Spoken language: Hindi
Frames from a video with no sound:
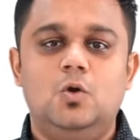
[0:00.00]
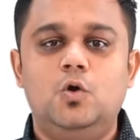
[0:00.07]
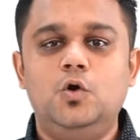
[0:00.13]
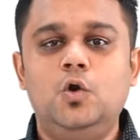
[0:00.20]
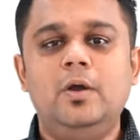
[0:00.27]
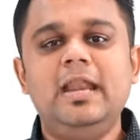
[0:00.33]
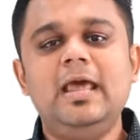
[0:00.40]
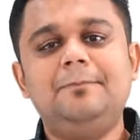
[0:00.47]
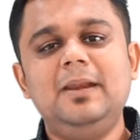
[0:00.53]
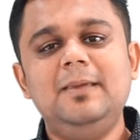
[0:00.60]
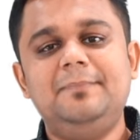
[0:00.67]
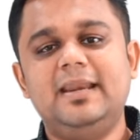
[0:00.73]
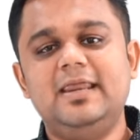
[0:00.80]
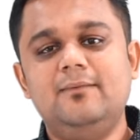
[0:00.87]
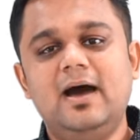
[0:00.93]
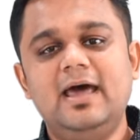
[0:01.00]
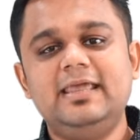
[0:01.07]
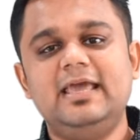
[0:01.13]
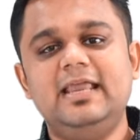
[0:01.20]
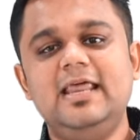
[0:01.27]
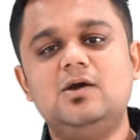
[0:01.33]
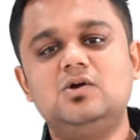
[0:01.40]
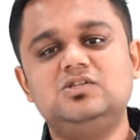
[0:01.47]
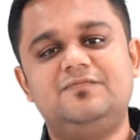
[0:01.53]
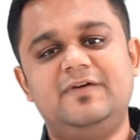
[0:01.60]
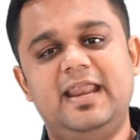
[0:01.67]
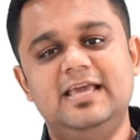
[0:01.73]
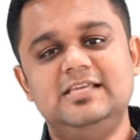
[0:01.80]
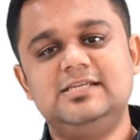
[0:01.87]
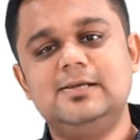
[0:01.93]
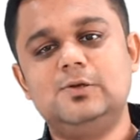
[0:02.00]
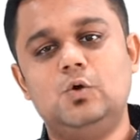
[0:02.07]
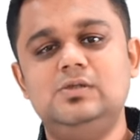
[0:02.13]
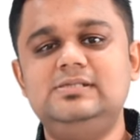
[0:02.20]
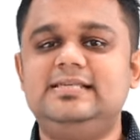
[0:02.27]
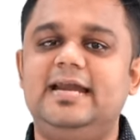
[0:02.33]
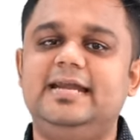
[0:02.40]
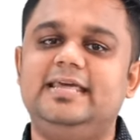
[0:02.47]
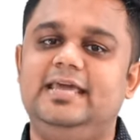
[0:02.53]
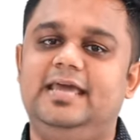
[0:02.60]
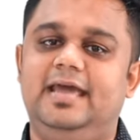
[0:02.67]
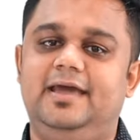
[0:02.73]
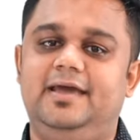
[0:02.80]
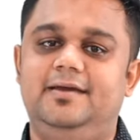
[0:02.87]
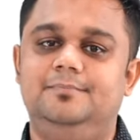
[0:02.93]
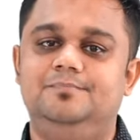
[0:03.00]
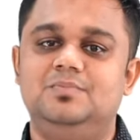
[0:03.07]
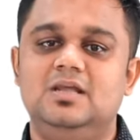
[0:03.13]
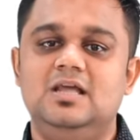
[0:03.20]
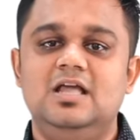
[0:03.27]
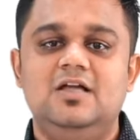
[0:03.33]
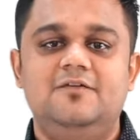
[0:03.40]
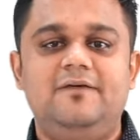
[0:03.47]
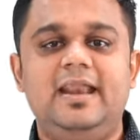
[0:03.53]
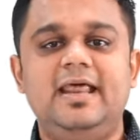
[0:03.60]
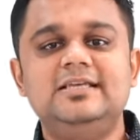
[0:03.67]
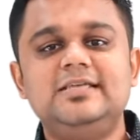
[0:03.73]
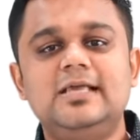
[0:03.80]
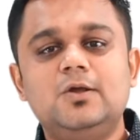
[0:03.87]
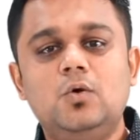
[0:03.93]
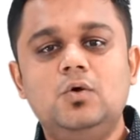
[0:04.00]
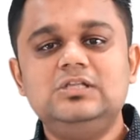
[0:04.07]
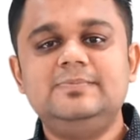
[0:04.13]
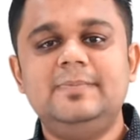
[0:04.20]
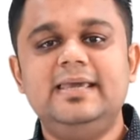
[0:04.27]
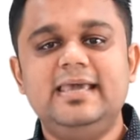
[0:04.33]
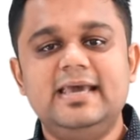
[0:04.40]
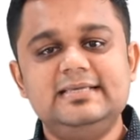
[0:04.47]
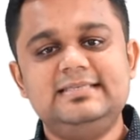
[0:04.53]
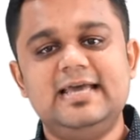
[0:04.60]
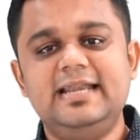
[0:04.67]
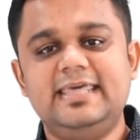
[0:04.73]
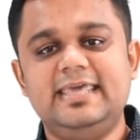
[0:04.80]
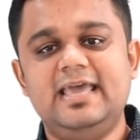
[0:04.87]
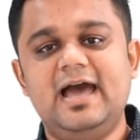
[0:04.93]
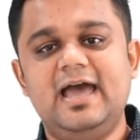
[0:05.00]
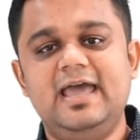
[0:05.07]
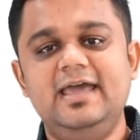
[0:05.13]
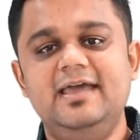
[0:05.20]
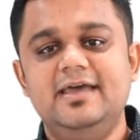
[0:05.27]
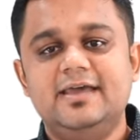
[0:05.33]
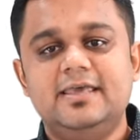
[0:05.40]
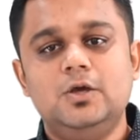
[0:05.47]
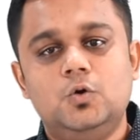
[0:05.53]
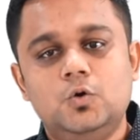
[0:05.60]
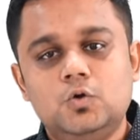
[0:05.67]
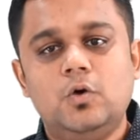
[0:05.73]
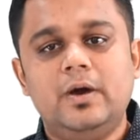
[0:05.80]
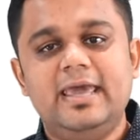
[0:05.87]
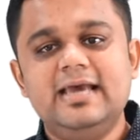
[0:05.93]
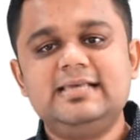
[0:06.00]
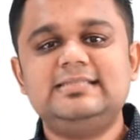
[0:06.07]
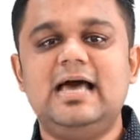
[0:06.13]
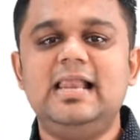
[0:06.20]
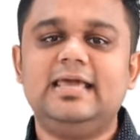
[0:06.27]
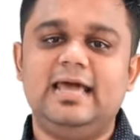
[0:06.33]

उन्होंने अपने परिवार के लिए कुछ फाइनेंशियल गोल सेट किए हैं फाइनेंशियल गोल्स में ये सेट किया है कि उनको एक साल